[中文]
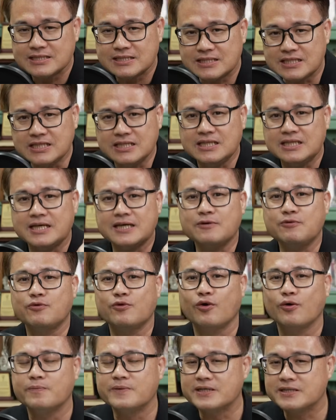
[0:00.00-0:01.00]
今天
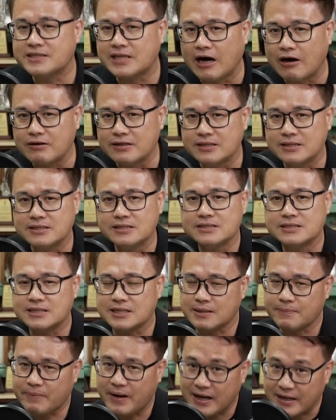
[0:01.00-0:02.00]
我们的岛呢，
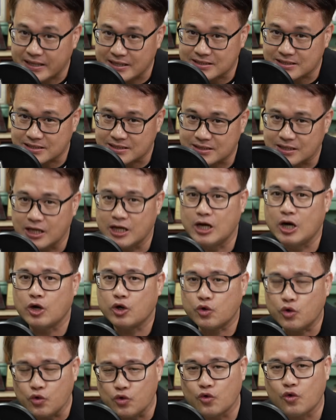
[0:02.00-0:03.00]
这个 p a c k a g e
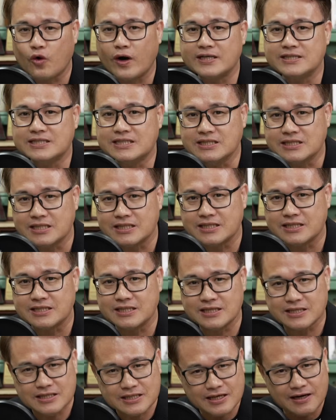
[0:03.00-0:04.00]
顾环境的人呢，